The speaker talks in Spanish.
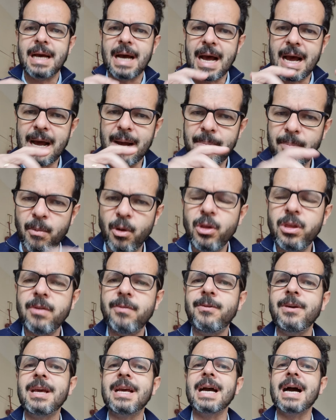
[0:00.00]
a
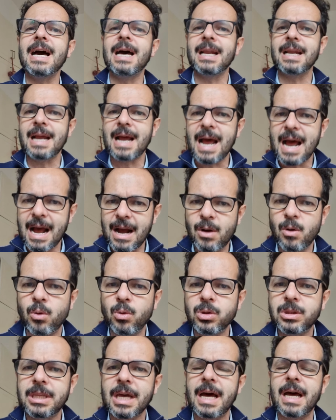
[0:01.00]
modificar, a
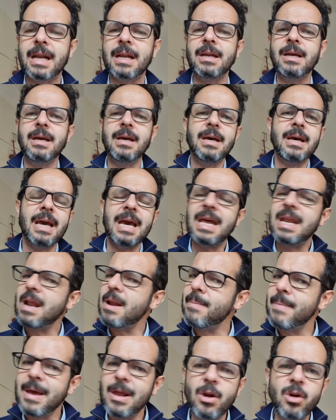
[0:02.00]
ajustar, en
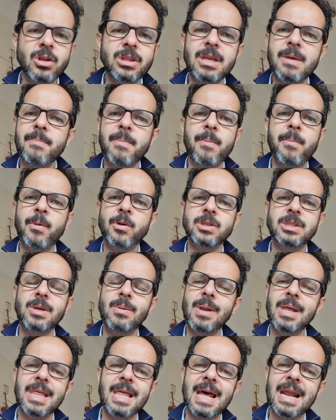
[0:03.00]
el menor tiempo
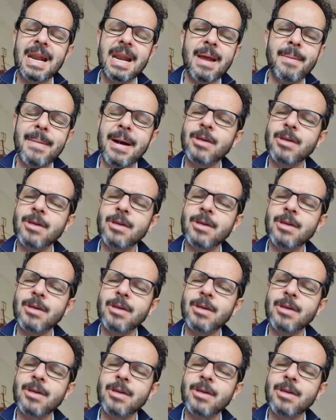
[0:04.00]
posible dar la